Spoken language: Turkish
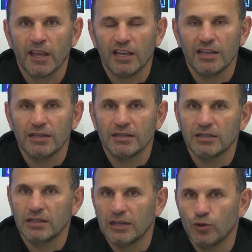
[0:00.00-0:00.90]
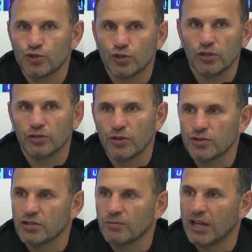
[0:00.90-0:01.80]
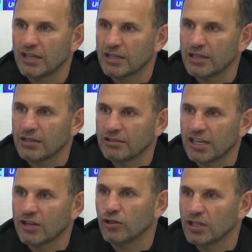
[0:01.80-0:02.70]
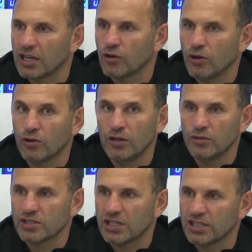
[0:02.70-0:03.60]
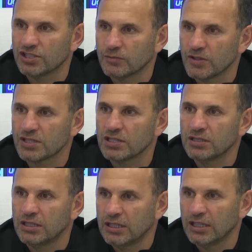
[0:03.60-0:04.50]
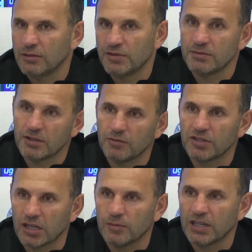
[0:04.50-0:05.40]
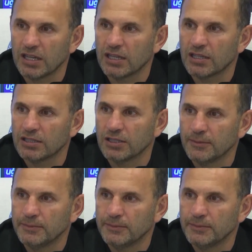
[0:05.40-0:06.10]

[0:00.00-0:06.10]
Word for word: e, 3-4 oyuncunun belki direkt olarak 10 golün üzerine çıkması e, bizim gibi takımda gerekirdi.